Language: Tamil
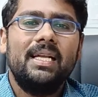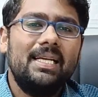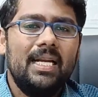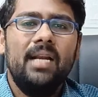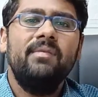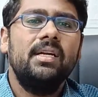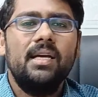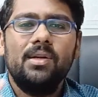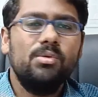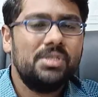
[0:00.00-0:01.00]
எங்கே
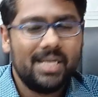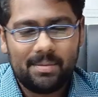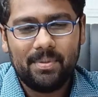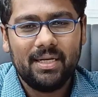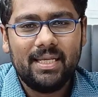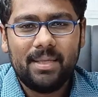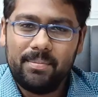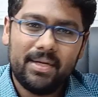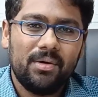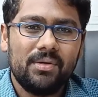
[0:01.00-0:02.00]
ரெலவெண்ட்டாக இருக்கோ ஷேர் பண்ணுங்கள்
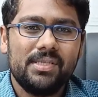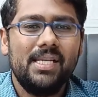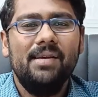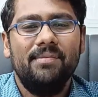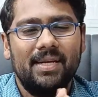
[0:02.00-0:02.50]
என் பேர் டாக்டர் ஷா